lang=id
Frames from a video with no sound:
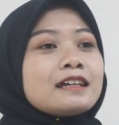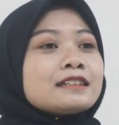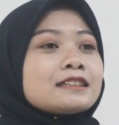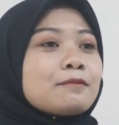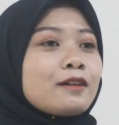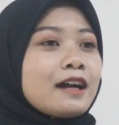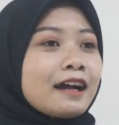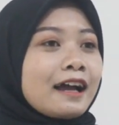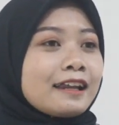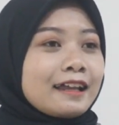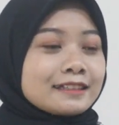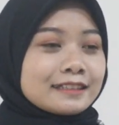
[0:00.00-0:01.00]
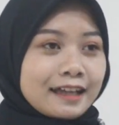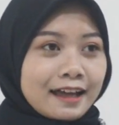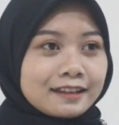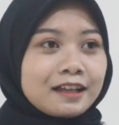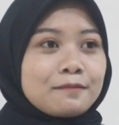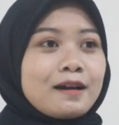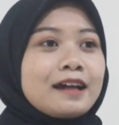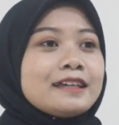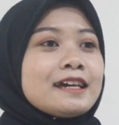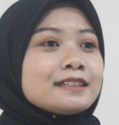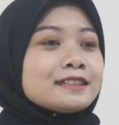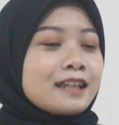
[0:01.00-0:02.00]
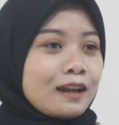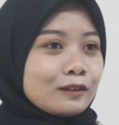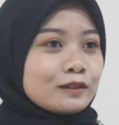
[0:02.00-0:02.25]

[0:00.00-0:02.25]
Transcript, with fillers: Semoga kalian sehat dan bahagia selalu.